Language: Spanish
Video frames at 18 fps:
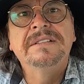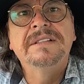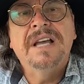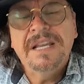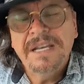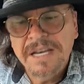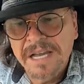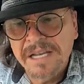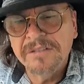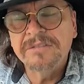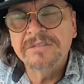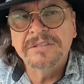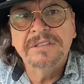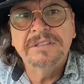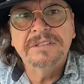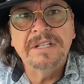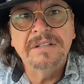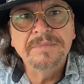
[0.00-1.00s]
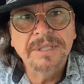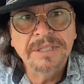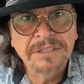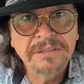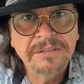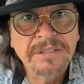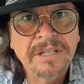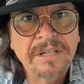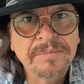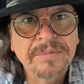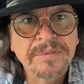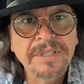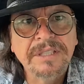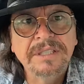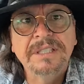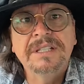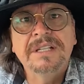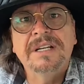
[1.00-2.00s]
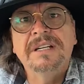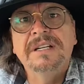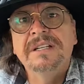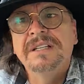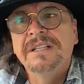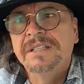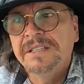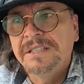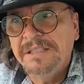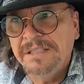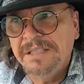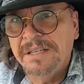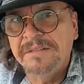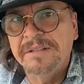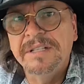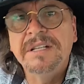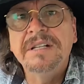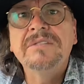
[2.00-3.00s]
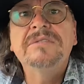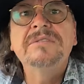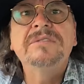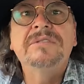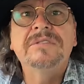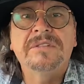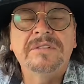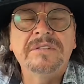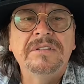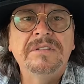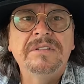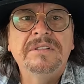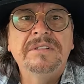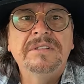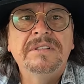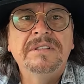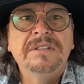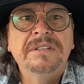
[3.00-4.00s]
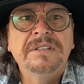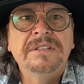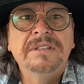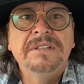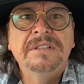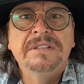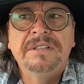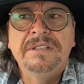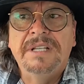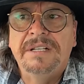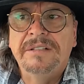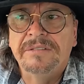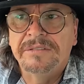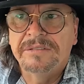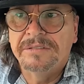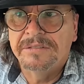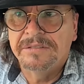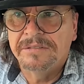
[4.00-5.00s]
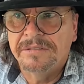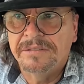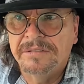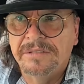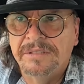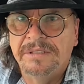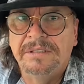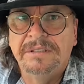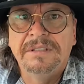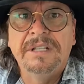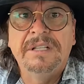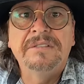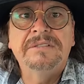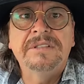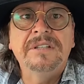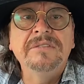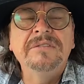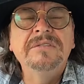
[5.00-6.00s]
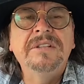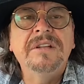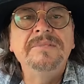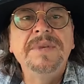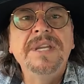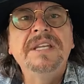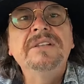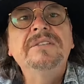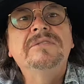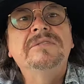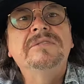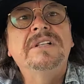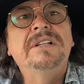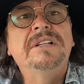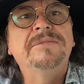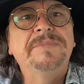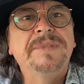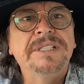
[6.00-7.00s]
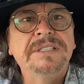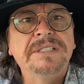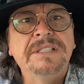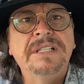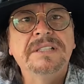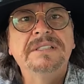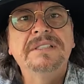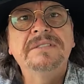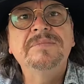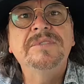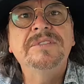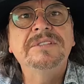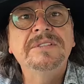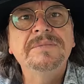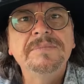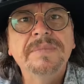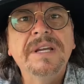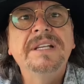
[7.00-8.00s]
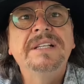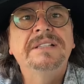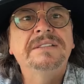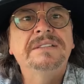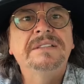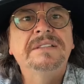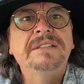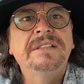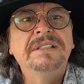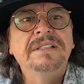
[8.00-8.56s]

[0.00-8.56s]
Hay narcos que están metidos a la política y llevan el control de los, de los ayuntamientos, de las presidencias municipales.